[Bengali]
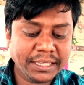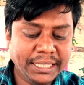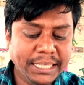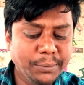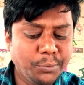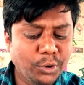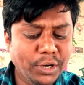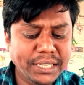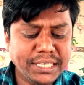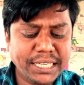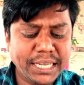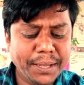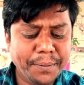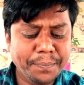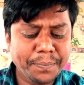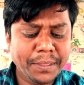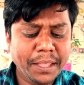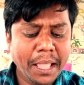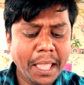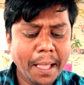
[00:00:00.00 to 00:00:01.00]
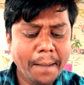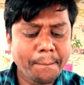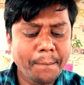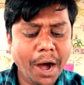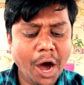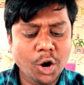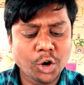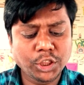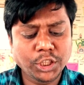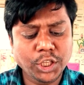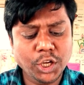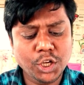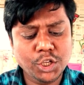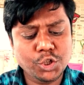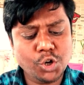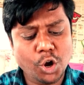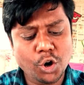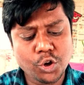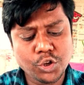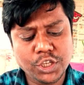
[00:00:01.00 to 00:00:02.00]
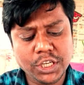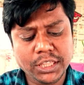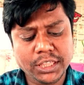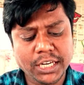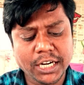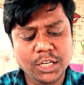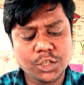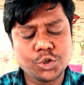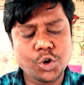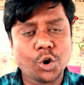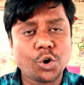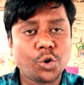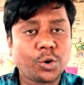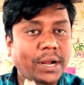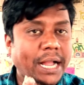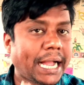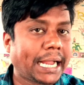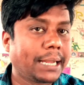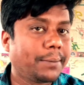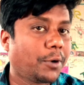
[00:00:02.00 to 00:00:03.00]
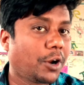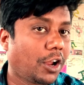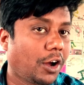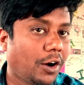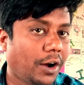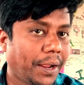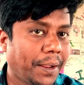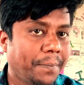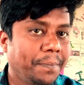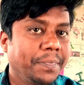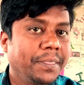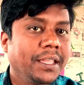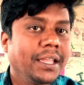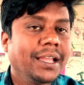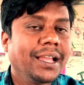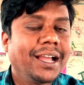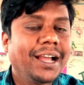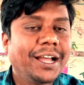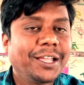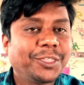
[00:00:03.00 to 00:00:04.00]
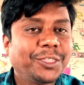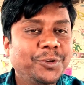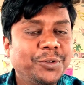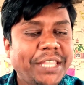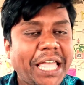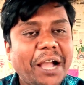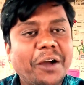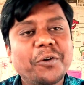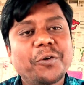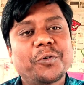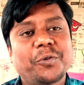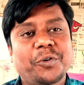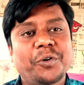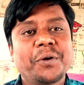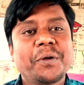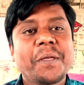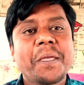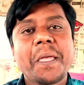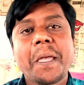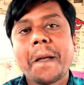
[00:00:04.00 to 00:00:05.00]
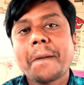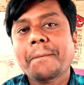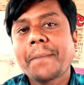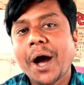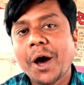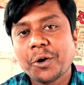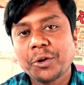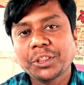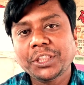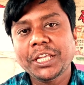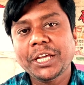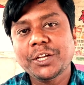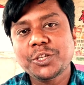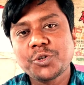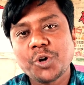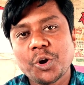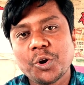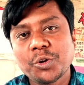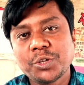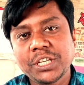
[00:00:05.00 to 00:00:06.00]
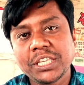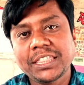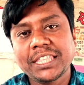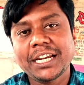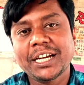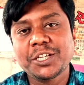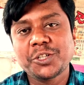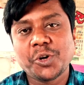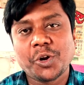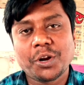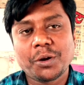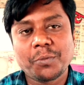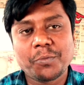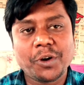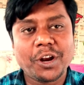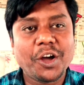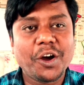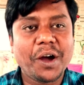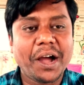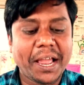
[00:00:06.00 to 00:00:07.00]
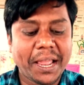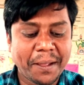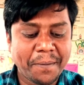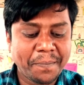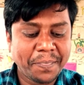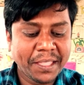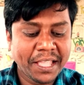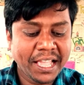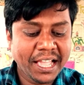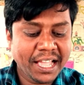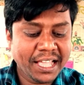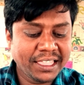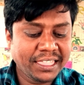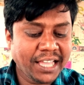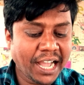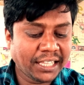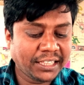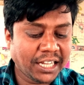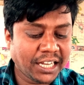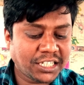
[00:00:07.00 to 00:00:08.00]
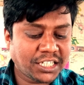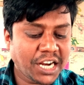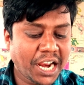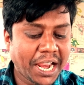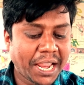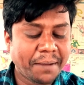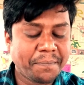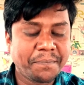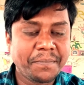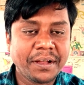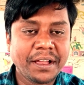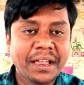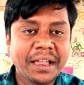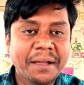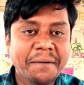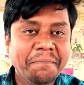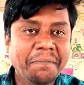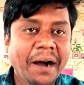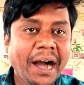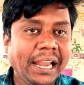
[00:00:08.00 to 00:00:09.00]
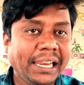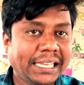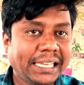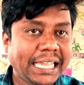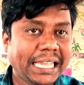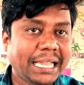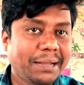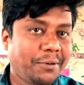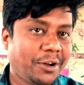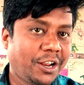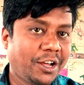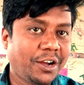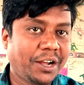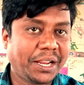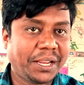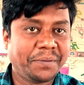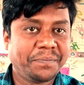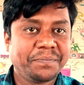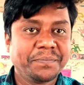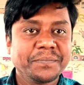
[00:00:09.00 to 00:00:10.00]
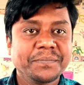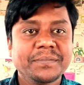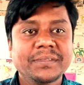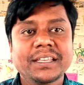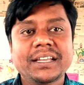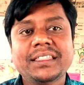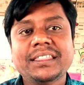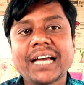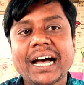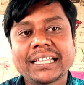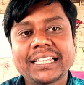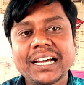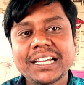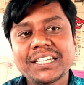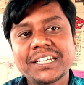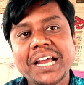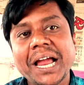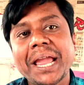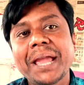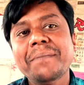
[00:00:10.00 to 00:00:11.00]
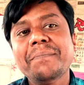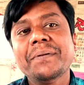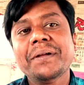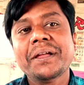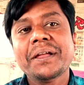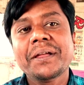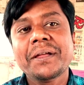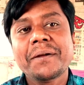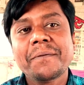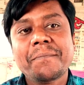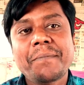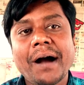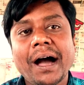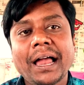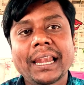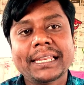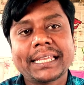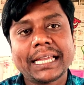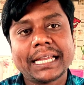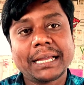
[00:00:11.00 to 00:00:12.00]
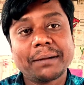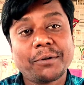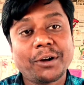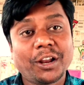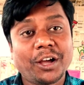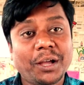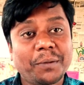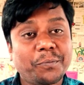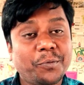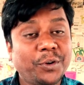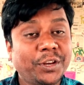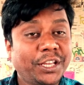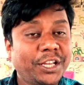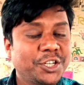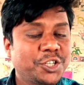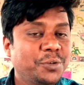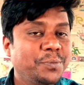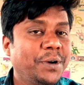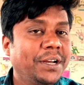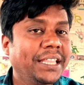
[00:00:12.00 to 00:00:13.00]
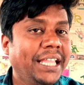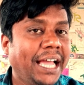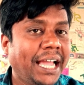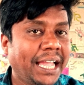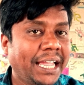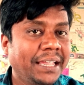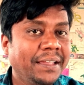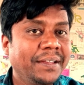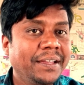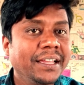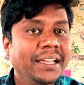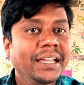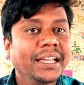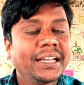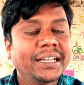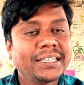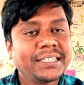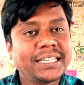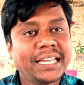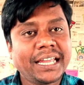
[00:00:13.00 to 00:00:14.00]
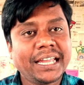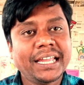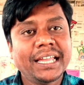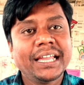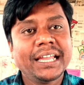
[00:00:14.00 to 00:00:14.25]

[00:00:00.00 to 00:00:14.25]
কি বলেছে ভারতীয় চলচ্চিত্রের জনক কাকে বলা হয় তো দেখো ভারতীয় চলচ্চিত্রের জনক বলা হয় দাদা সাহেব ফালকেকে বলা হয় দাদা সাহেব ফালকেকে বলা হয় পরীক্ষার সময় দেয় যে